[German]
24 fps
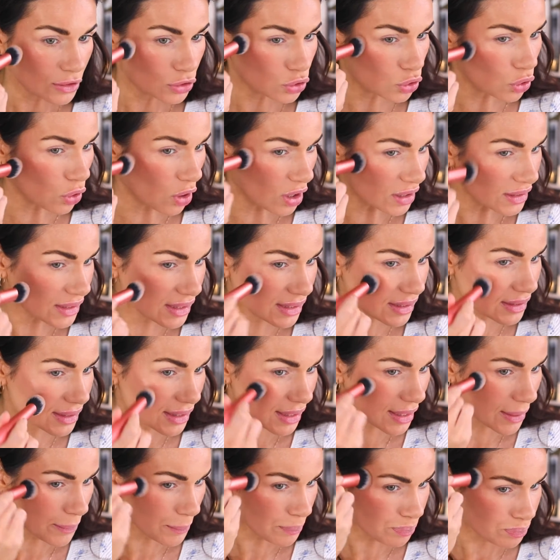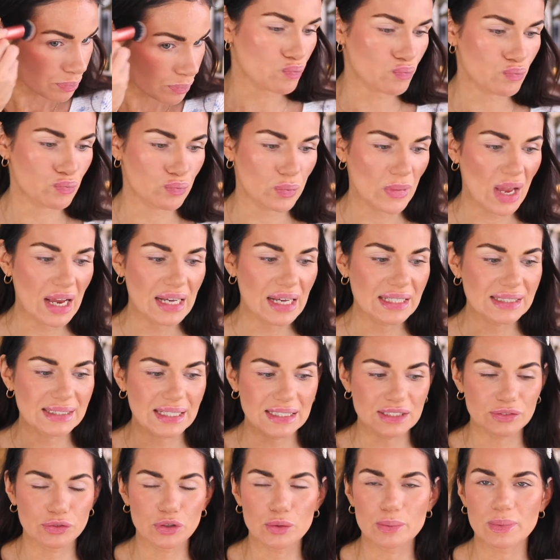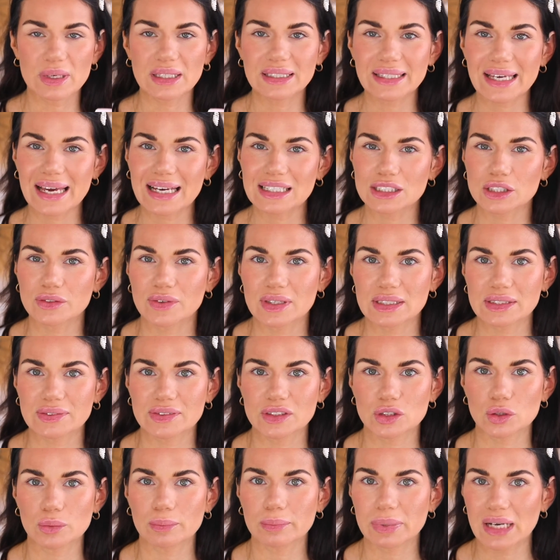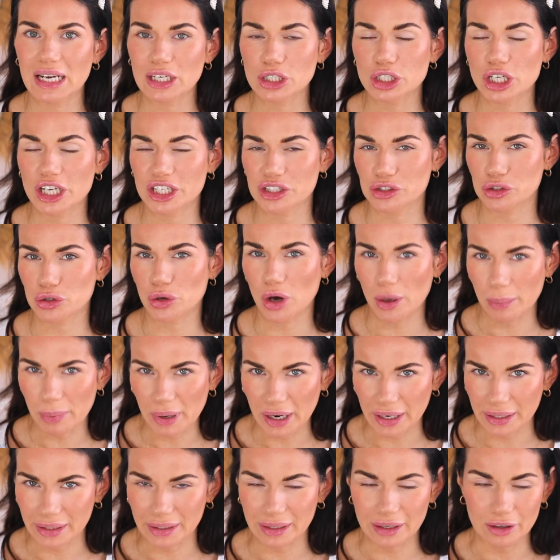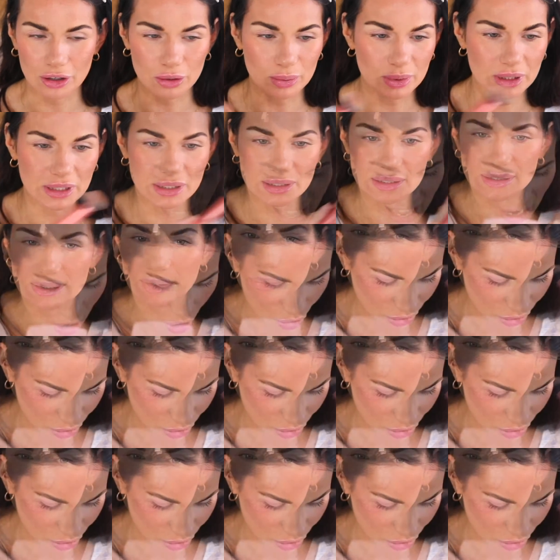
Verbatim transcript: Trotzdem mh, mm, ist das für mich eher sowas wie so ein Blusher-Topper, glaube ich.